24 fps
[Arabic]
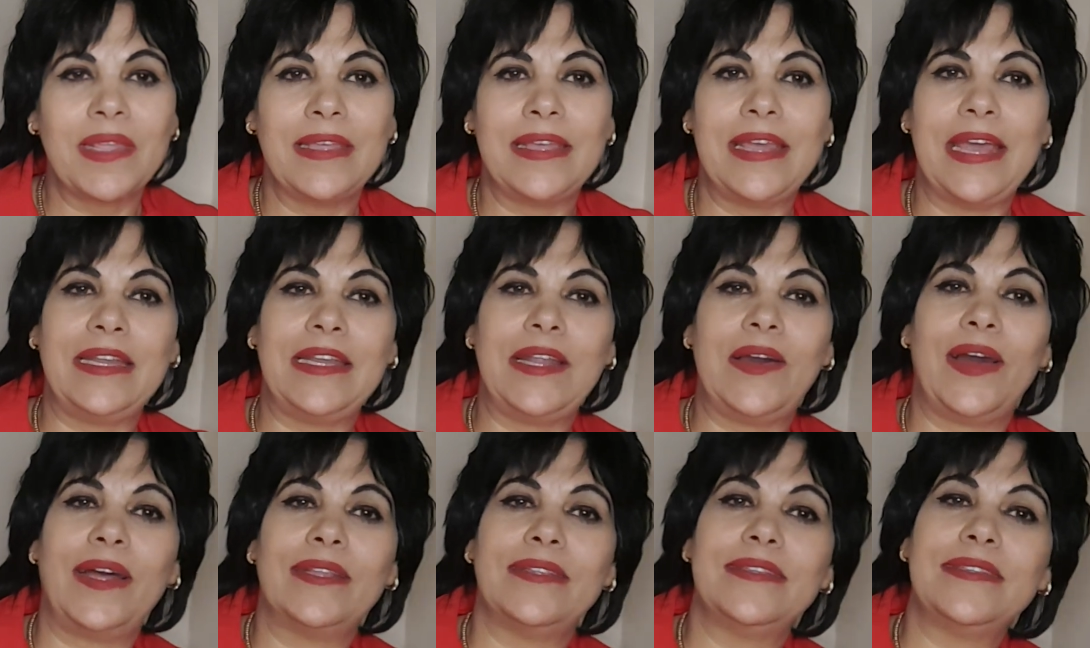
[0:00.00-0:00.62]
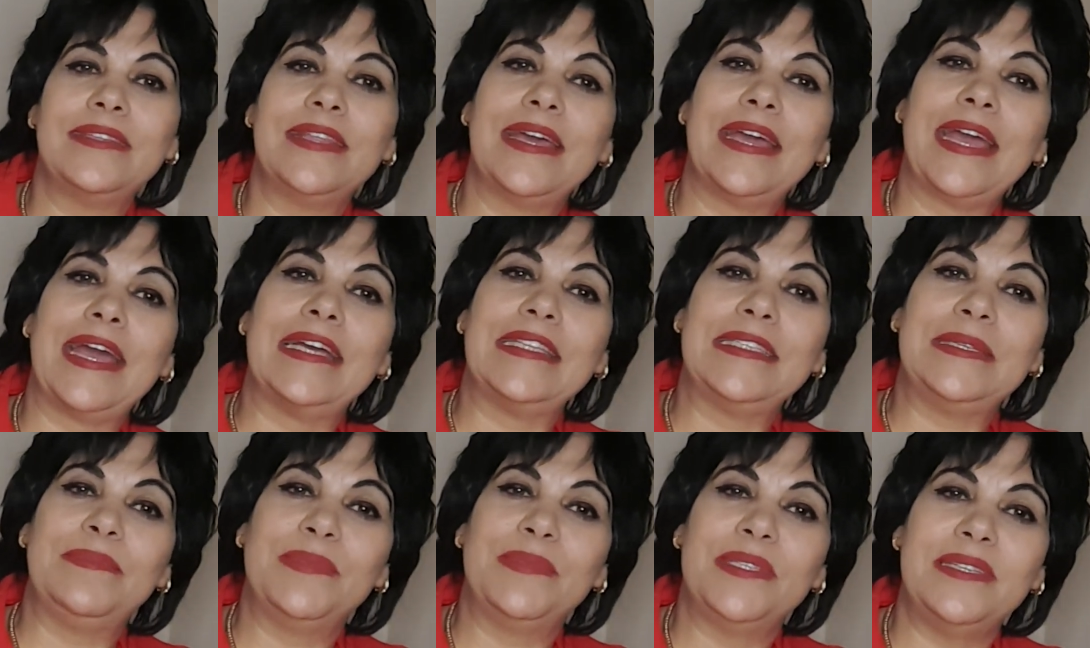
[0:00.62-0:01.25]
يعني لو حضرتك
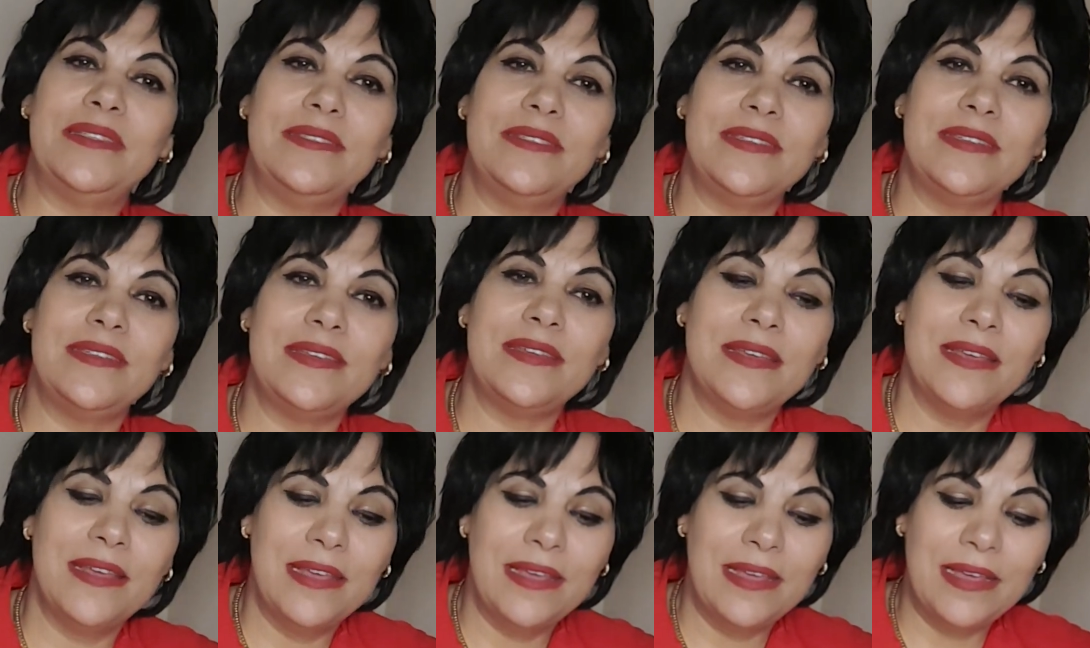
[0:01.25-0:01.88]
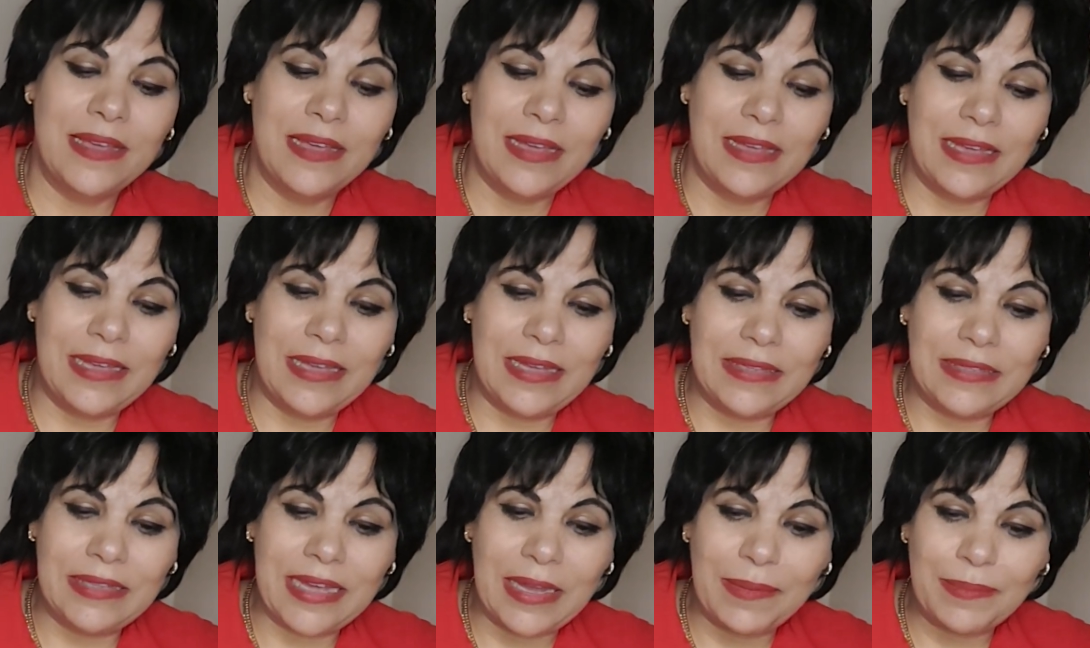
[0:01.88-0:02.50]
هتبتدي
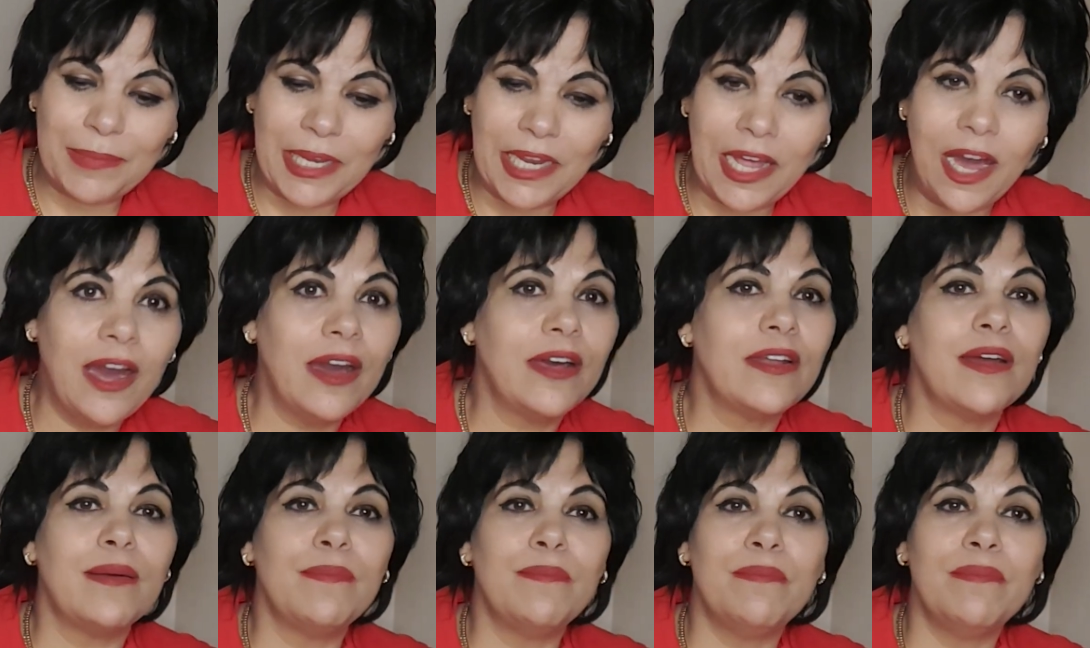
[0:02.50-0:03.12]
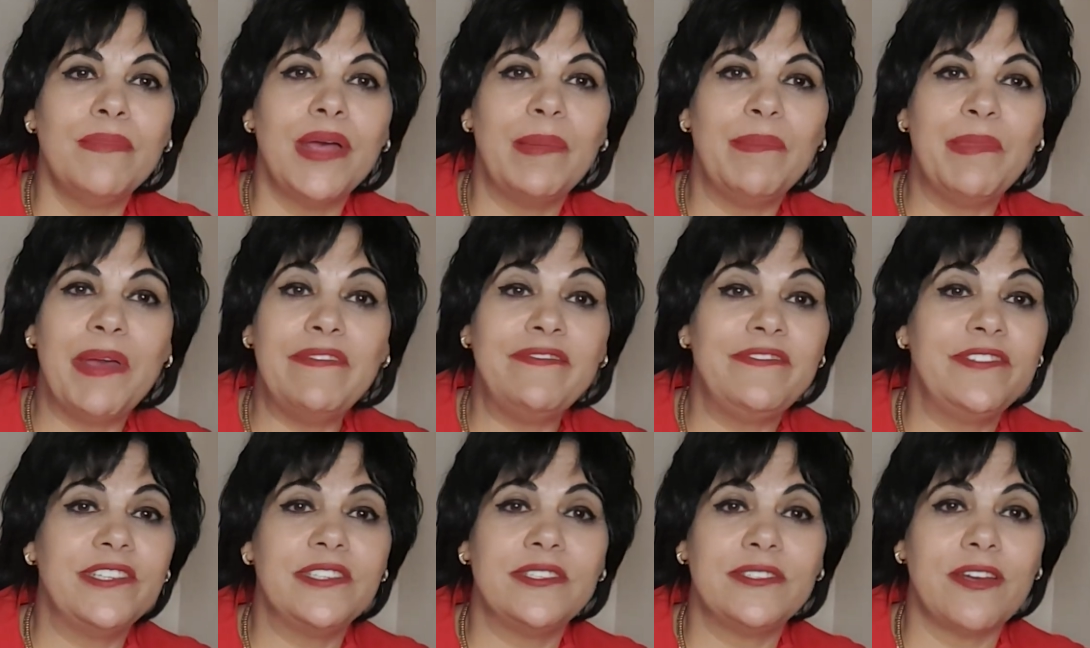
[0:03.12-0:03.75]
آه، تعمل هرم
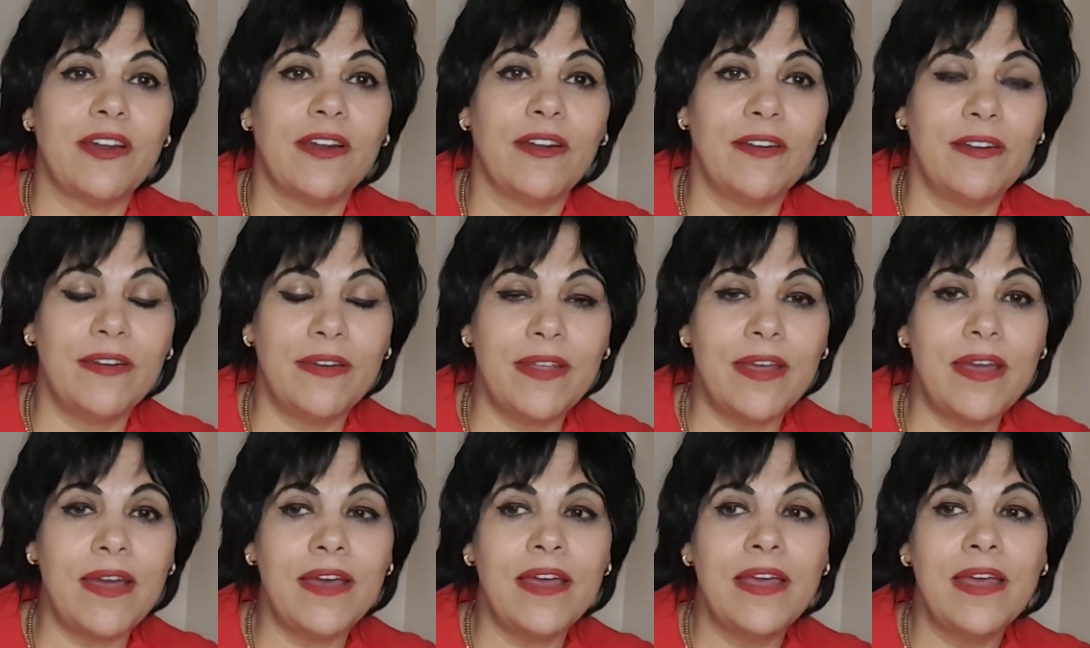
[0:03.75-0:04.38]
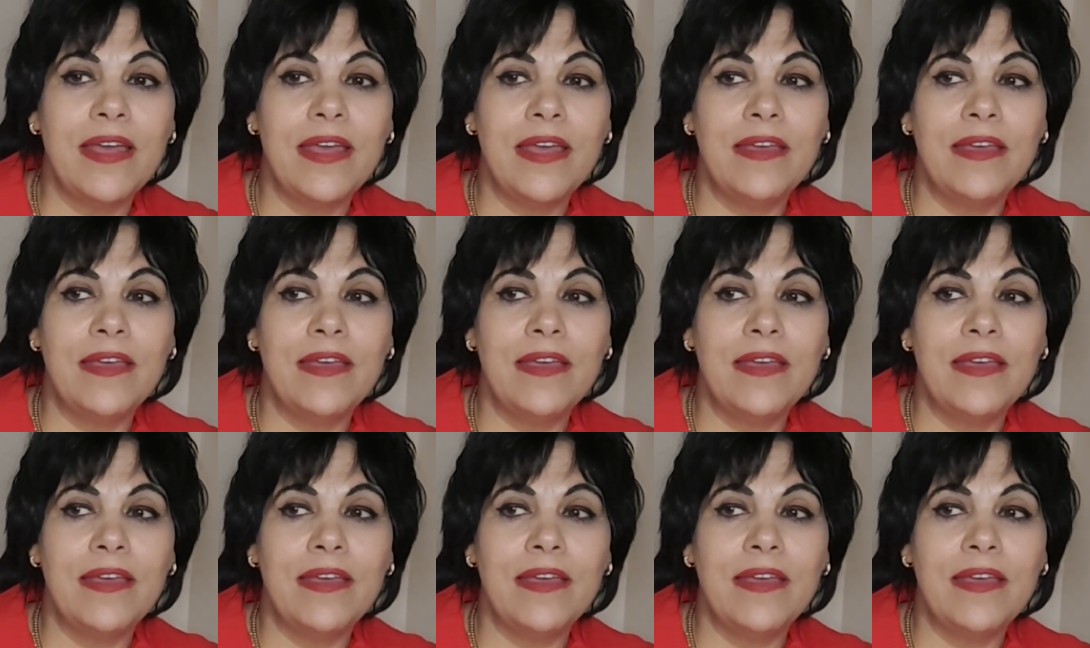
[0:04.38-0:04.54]
من في السقاره